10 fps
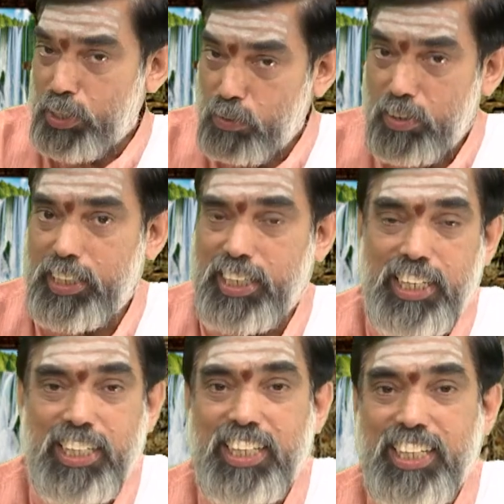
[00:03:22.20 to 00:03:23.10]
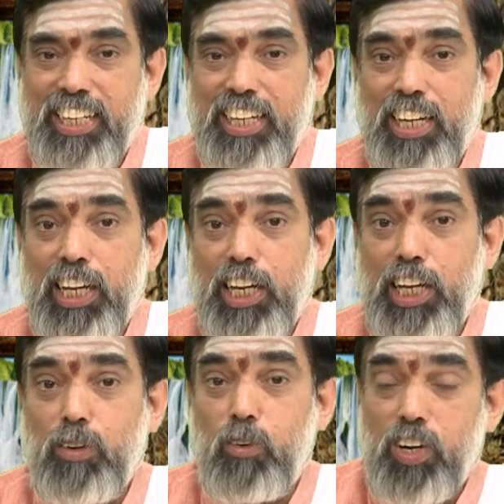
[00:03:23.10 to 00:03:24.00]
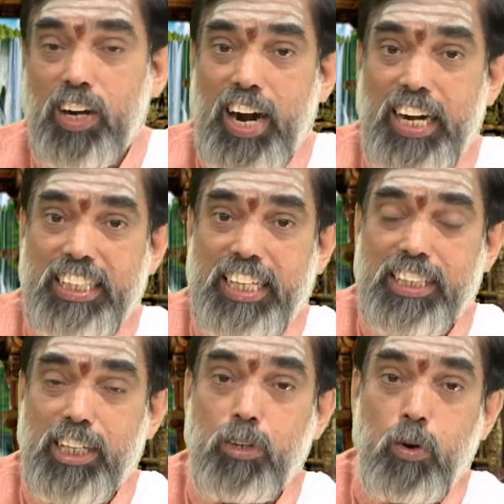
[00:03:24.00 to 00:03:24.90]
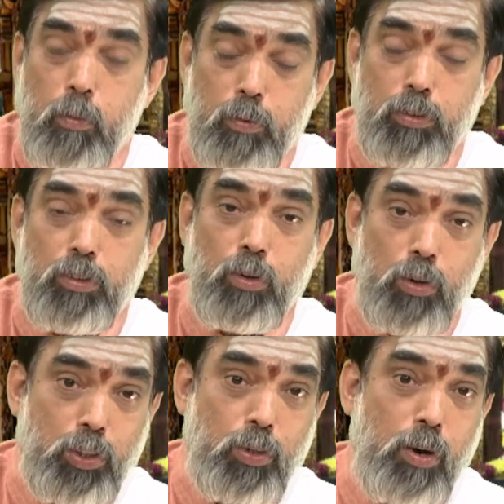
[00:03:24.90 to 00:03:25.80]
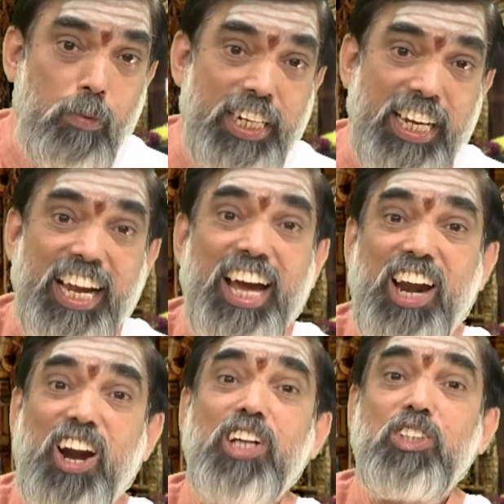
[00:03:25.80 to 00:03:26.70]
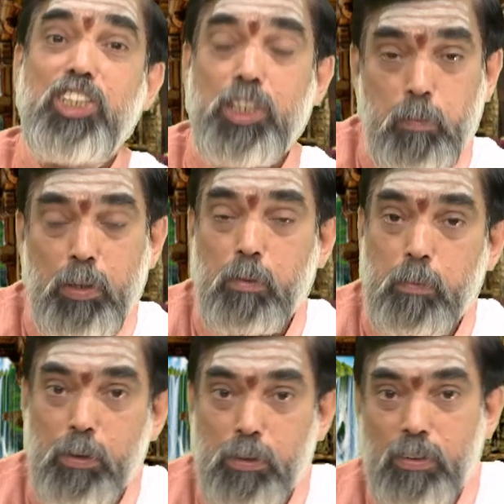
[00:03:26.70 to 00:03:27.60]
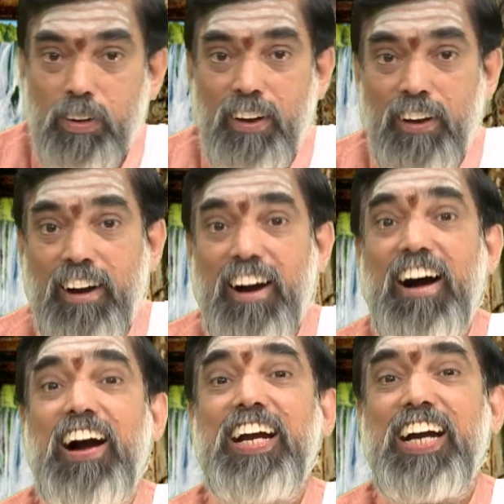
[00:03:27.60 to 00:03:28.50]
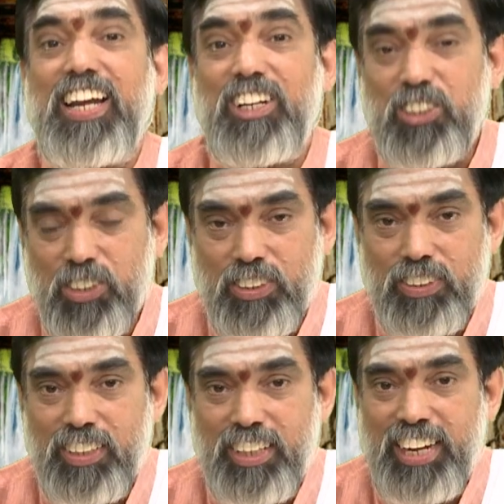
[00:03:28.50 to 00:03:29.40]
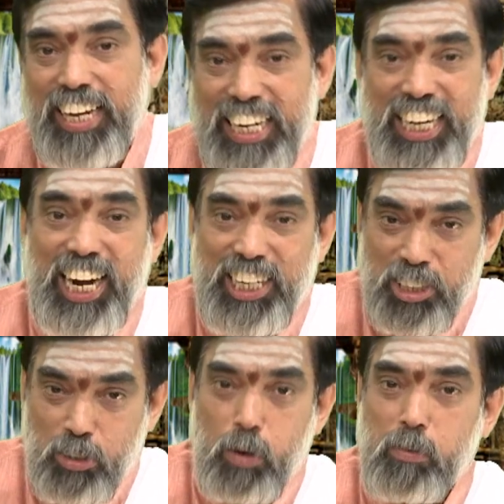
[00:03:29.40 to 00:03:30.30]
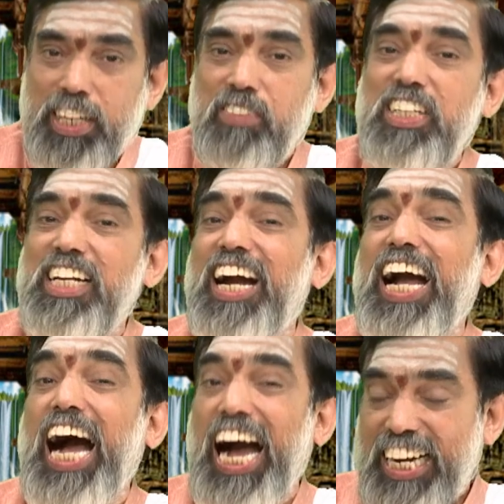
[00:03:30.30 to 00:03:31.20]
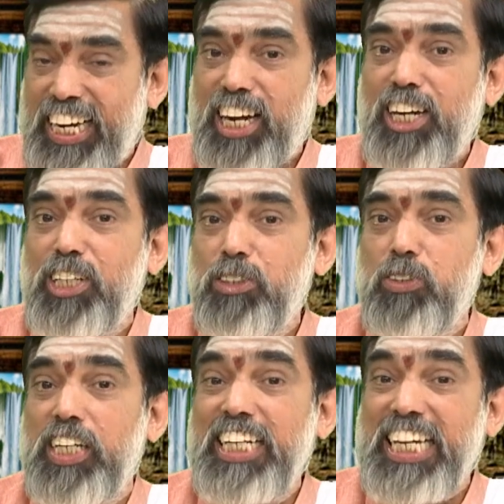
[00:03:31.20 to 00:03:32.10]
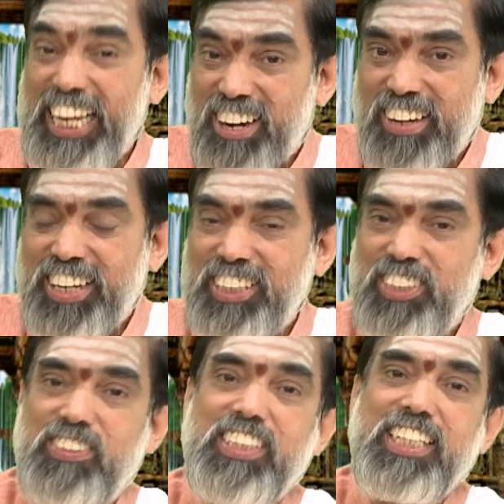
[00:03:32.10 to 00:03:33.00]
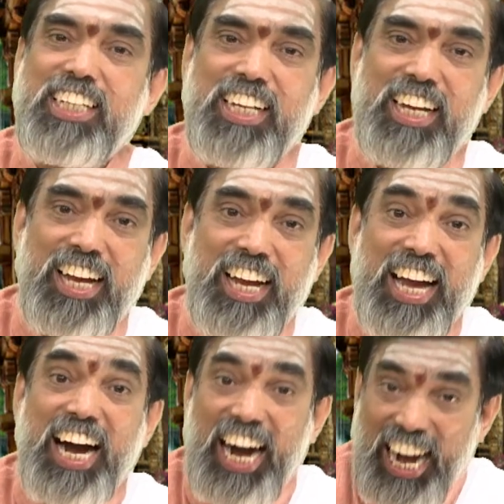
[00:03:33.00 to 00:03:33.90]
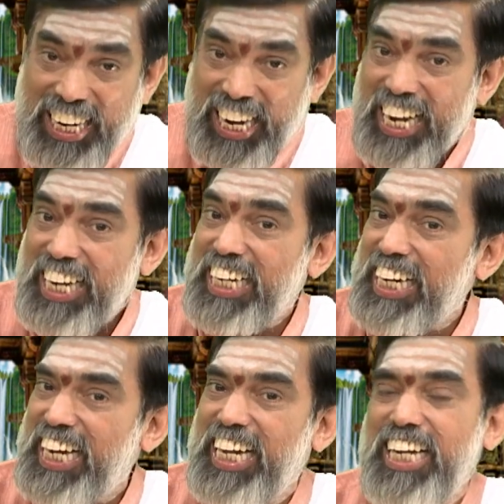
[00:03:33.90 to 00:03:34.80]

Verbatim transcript: యువతి ఈ ఉండ్రాళ్ల తద్దెను నోచుకోమని రాజు చెప్పినప్పుడు అహంకారంతో ఇలాంటి నోములేవి నాకు అక్కరలేదు అని నిరాకరిస్తుంది ఆ కారణంగా